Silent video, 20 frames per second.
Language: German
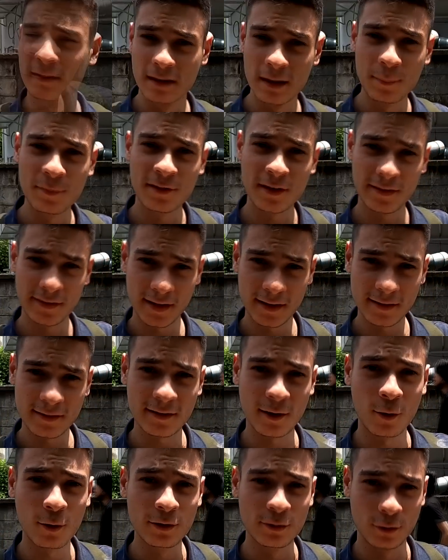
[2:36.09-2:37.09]
Gibt es
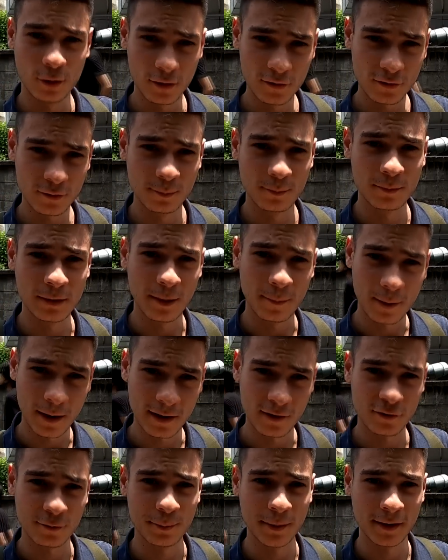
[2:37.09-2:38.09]
tatsächlich auch in deutschen,
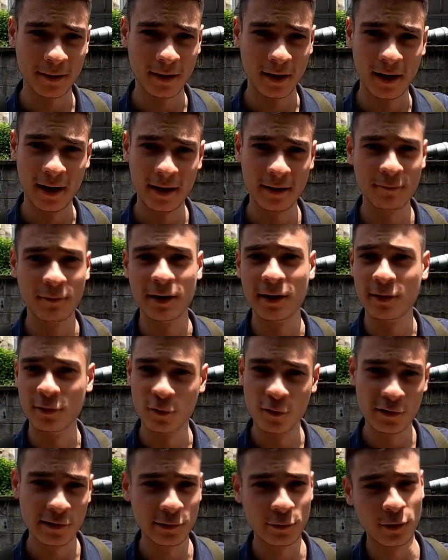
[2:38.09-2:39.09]
japanischen Bäckereien. Wenn ihr in
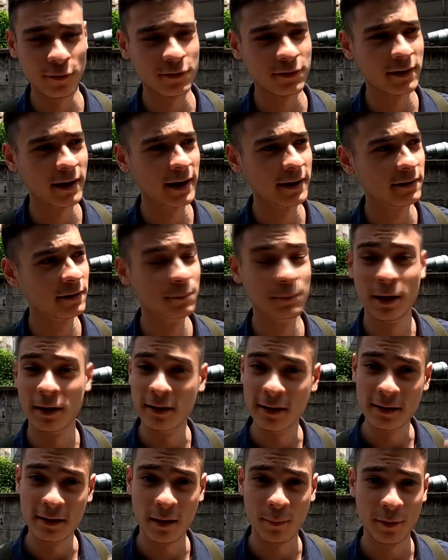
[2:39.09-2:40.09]
Düsseldorf seid, in
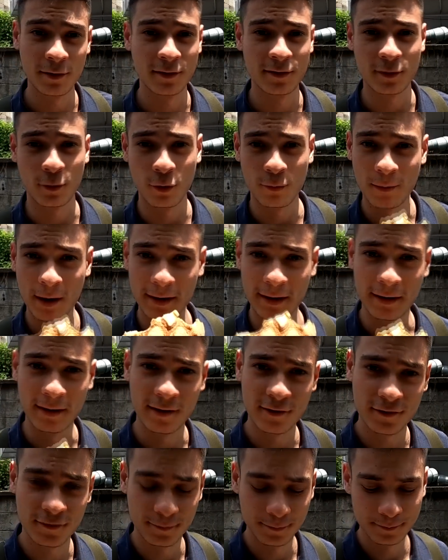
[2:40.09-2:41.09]
Berlin habe ich es auch mal
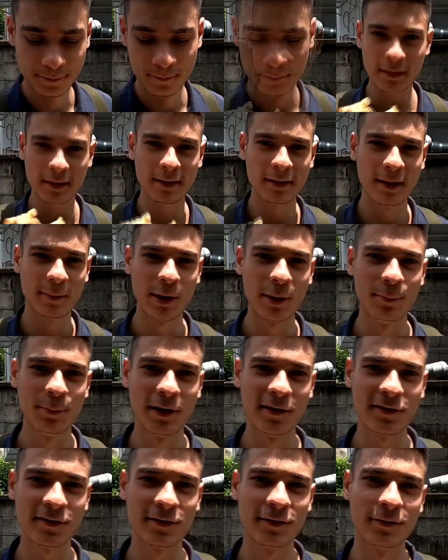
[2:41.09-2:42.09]
gegessen. Ja, aber am
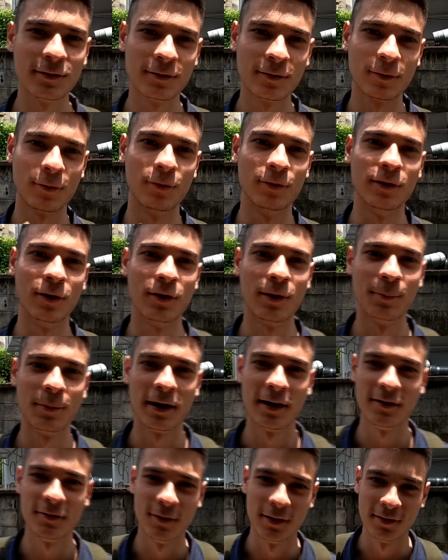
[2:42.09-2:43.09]
besten und auch am
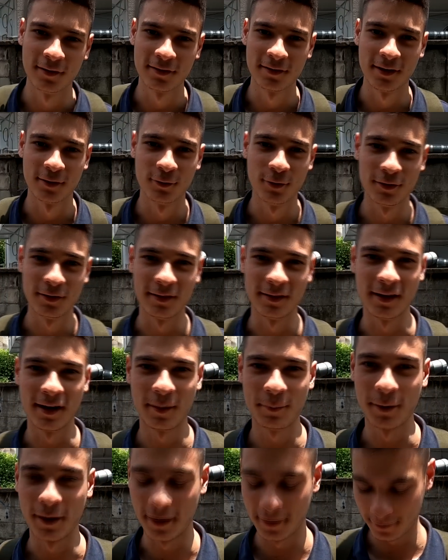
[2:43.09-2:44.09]
preiswertesten natürlich in
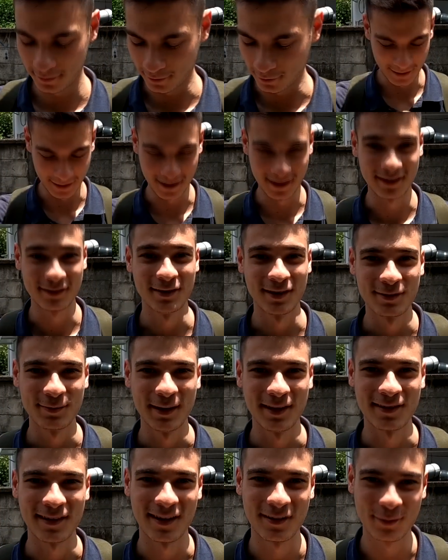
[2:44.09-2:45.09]
Japan. Ja, ich werde es mir
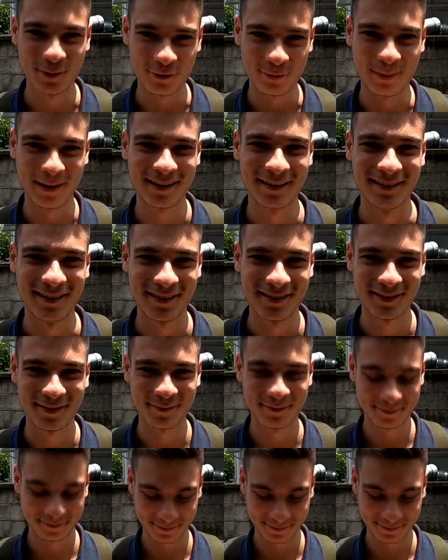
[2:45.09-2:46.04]
jetzt erstmal schmecken lassen.